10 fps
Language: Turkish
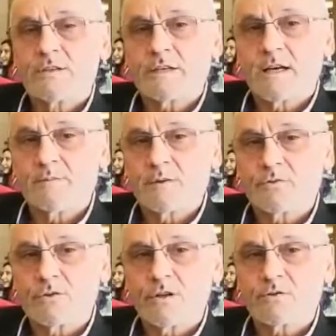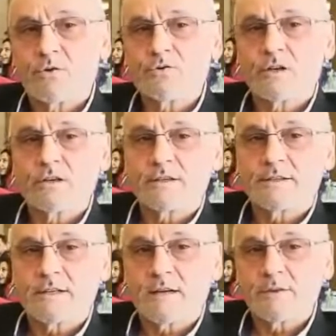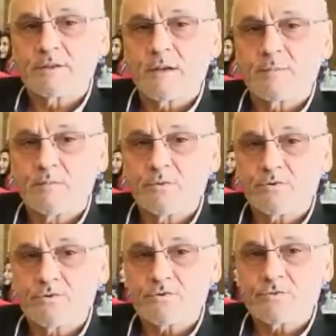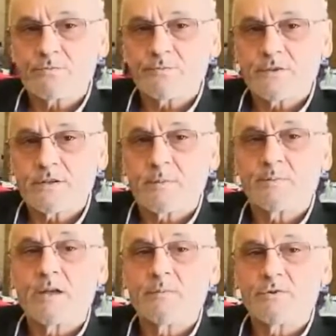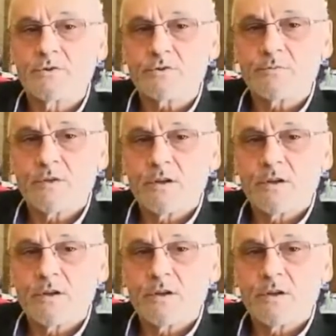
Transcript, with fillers: Rekabet olarak onlarla rekabet yapamıyoruz. Yapılamıyor.